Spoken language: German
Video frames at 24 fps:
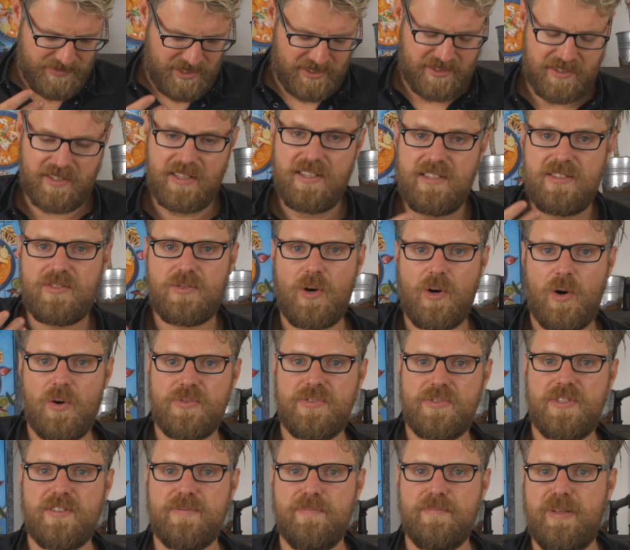Das riechst du aus
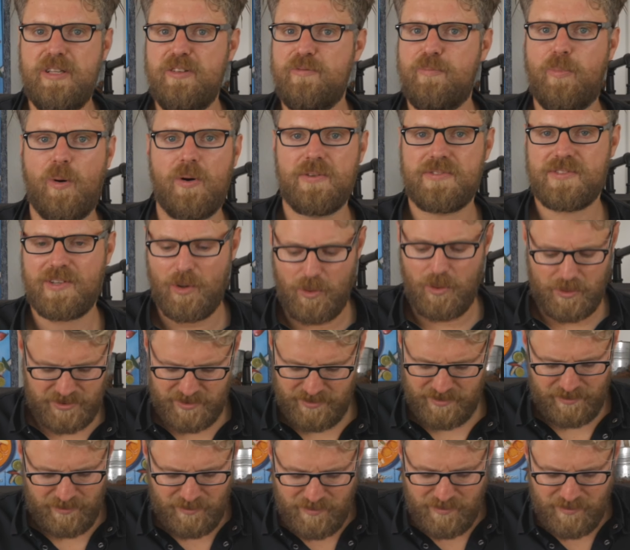diesen Beefballs raus.